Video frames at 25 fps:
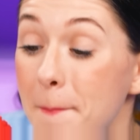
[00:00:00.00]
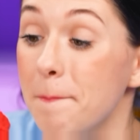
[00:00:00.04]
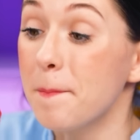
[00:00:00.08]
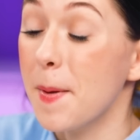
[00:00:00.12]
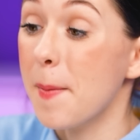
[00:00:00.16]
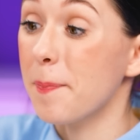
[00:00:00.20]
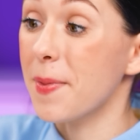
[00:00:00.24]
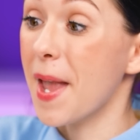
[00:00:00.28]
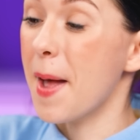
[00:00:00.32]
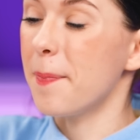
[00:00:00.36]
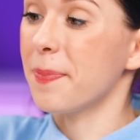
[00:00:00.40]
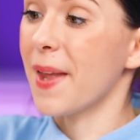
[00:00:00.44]

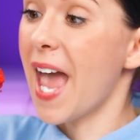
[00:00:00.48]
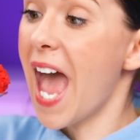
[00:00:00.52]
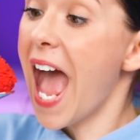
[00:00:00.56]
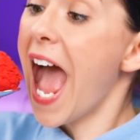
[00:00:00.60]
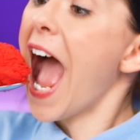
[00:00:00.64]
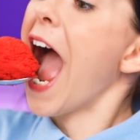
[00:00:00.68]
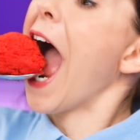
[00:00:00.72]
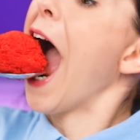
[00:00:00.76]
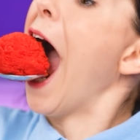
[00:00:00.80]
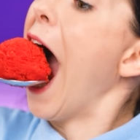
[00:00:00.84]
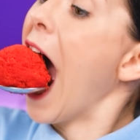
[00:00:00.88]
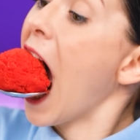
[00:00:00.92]
ạ. À.
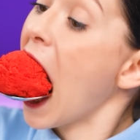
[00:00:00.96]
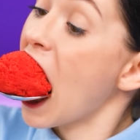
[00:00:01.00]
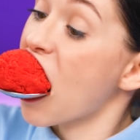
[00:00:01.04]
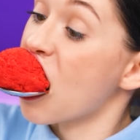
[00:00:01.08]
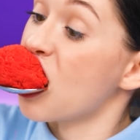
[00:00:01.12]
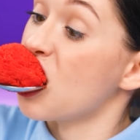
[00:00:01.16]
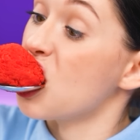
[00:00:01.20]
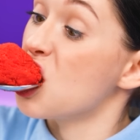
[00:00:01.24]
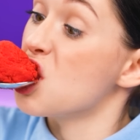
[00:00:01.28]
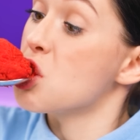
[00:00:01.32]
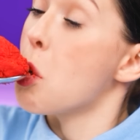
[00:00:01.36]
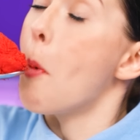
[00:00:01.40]

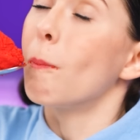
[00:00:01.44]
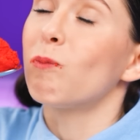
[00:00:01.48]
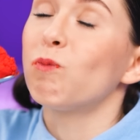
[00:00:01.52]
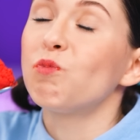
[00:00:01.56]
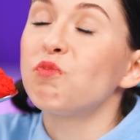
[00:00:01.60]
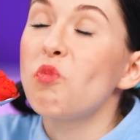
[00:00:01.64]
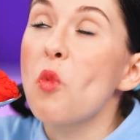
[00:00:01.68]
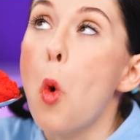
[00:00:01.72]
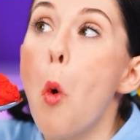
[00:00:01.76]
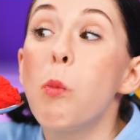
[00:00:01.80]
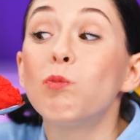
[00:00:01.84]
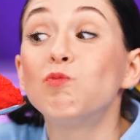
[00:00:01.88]
Uhm,
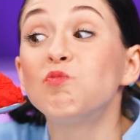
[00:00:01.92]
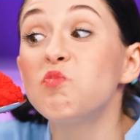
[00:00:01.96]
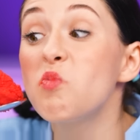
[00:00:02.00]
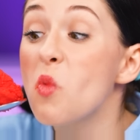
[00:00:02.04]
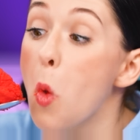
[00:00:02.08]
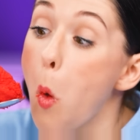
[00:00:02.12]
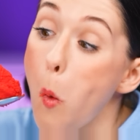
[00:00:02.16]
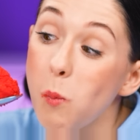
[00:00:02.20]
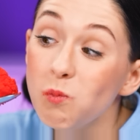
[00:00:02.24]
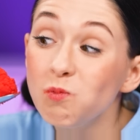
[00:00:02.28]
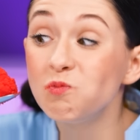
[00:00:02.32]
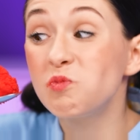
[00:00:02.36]
ngon
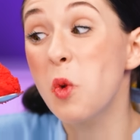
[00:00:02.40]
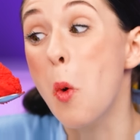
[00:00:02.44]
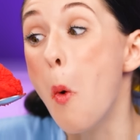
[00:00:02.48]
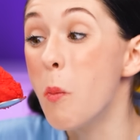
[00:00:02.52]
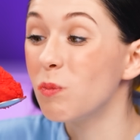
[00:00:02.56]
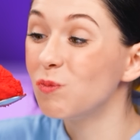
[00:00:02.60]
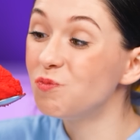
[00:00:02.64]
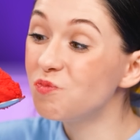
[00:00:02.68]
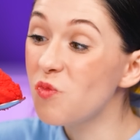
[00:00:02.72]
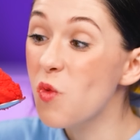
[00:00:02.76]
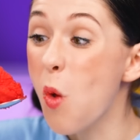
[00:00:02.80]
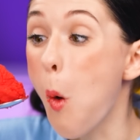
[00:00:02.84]
thế.
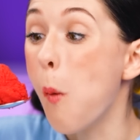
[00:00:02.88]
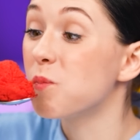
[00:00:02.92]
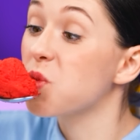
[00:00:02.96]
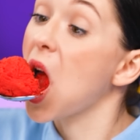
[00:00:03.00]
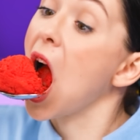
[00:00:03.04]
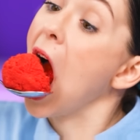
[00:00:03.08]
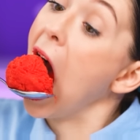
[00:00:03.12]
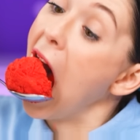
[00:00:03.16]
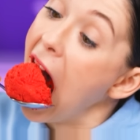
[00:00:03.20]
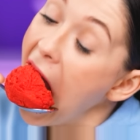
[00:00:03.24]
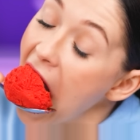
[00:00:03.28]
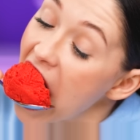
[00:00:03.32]
Mình
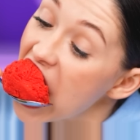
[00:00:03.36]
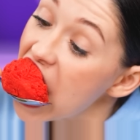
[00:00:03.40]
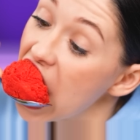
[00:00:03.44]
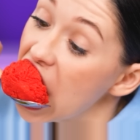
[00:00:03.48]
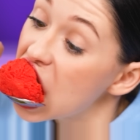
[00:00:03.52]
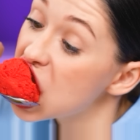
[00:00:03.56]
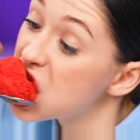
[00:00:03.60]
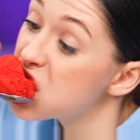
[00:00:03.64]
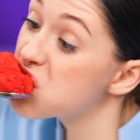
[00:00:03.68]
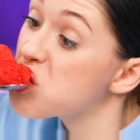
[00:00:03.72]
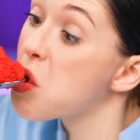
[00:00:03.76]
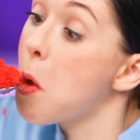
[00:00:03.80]
thấy á,
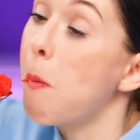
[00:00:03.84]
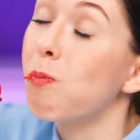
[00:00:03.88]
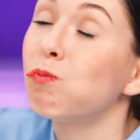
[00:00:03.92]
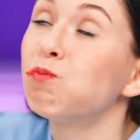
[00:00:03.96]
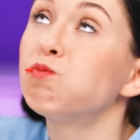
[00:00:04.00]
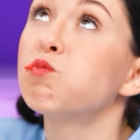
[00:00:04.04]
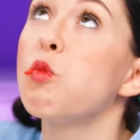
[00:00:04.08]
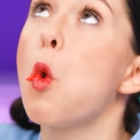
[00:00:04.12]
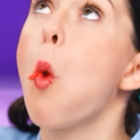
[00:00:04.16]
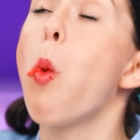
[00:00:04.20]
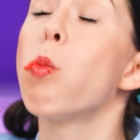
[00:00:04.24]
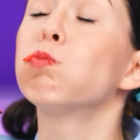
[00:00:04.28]
rất là tuyệt
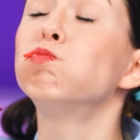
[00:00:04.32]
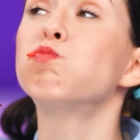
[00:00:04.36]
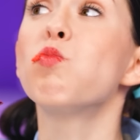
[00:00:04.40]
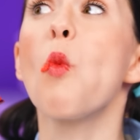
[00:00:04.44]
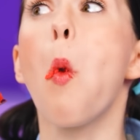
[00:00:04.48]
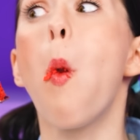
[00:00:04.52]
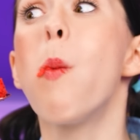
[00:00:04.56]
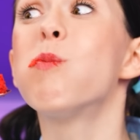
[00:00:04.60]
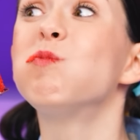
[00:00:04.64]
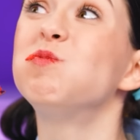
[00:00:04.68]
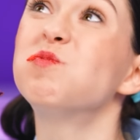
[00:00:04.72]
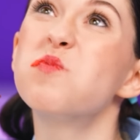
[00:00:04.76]

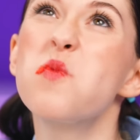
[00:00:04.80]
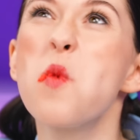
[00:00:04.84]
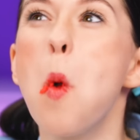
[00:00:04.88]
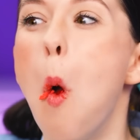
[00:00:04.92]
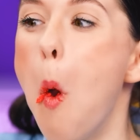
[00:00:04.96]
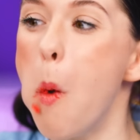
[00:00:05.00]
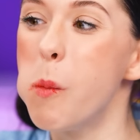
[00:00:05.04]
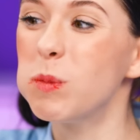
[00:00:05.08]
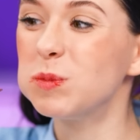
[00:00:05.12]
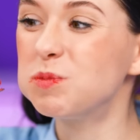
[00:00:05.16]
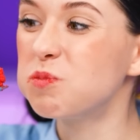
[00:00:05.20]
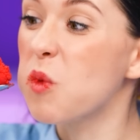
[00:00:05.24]
vời.
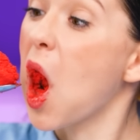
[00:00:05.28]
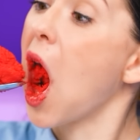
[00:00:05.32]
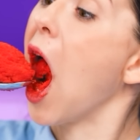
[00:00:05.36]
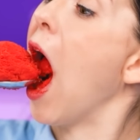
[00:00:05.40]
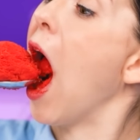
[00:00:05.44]
Ngon